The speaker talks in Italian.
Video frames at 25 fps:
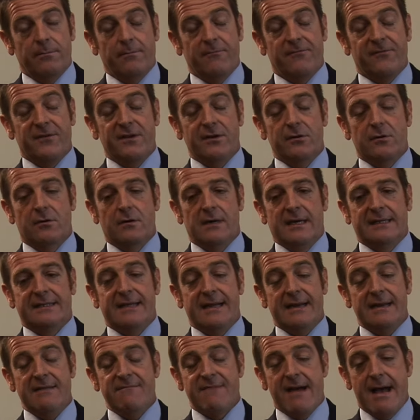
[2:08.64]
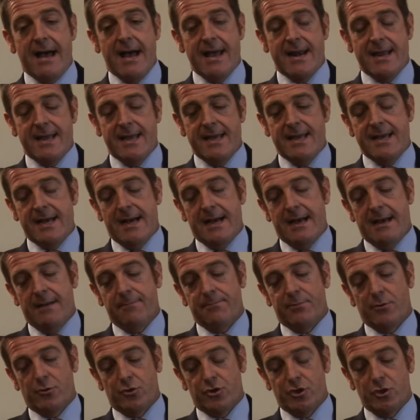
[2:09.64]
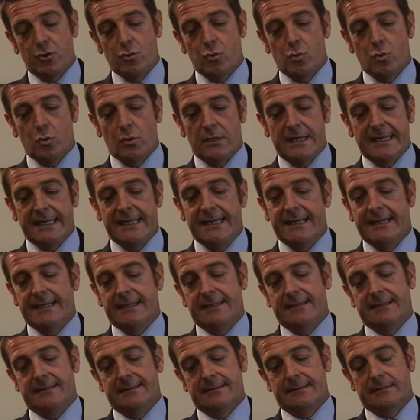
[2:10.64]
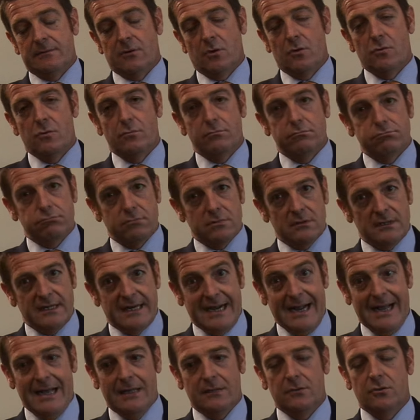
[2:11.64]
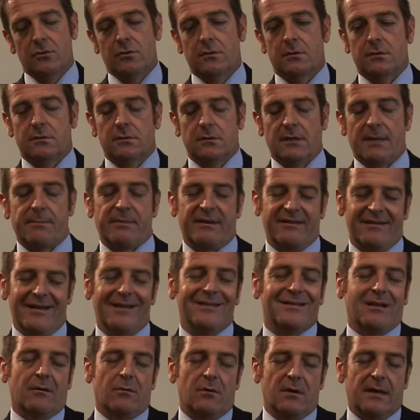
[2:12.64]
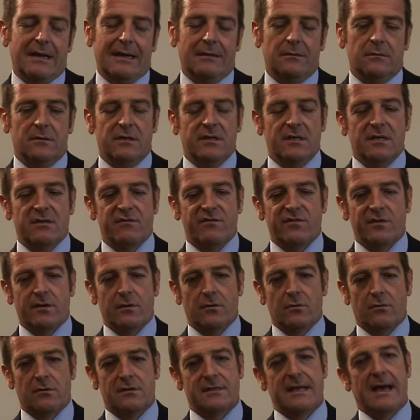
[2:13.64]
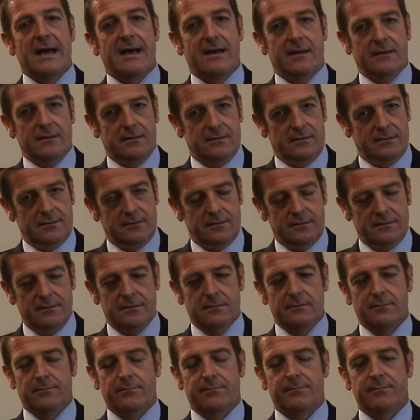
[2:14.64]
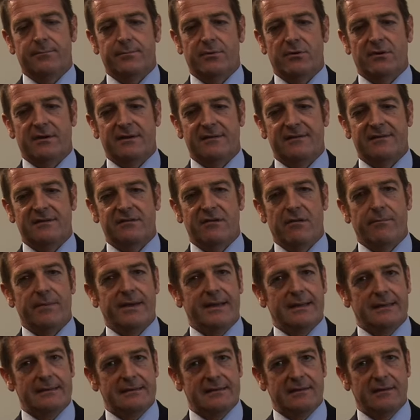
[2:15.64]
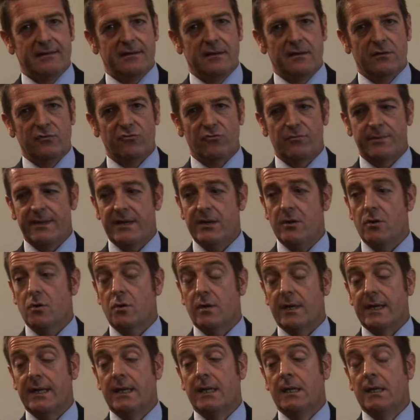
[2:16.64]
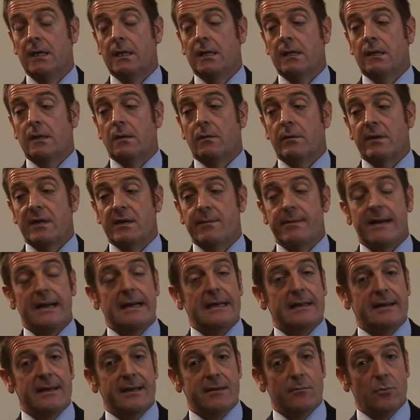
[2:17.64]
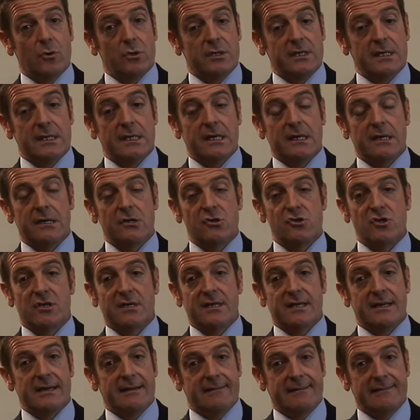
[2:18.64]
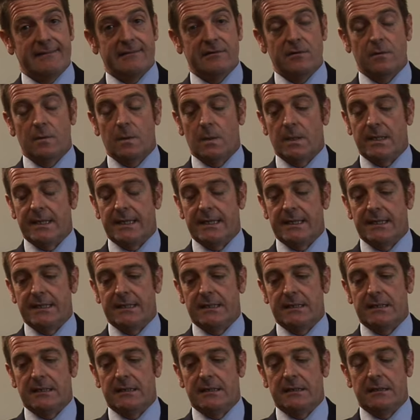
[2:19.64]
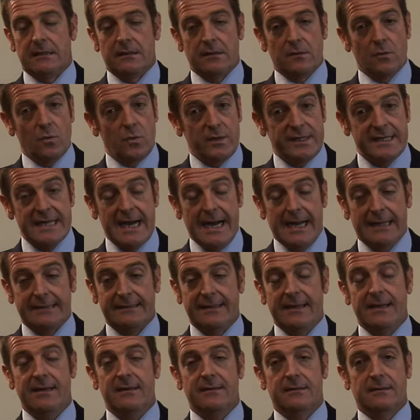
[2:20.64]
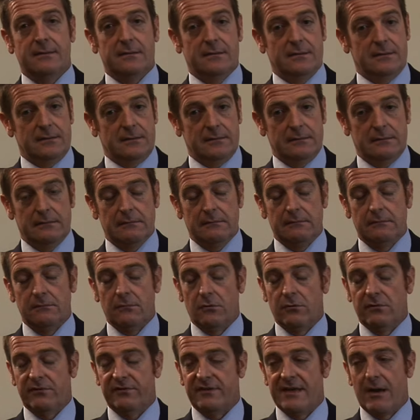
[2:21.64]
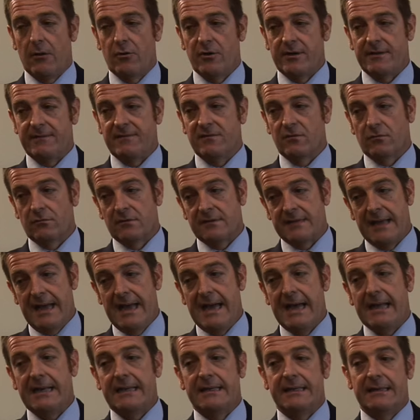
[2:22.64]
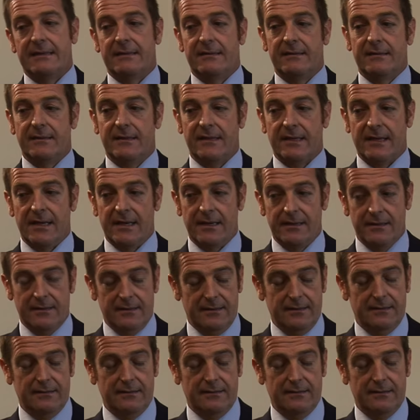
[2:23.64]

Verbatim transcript: fino ad arrivare a procedure eh, un grado, che presentano un grado di difficoltà eh, progressivamente superiore. Quindi parleremo di rigenerazione eh, guidata, eh, sia orizzontale che eh,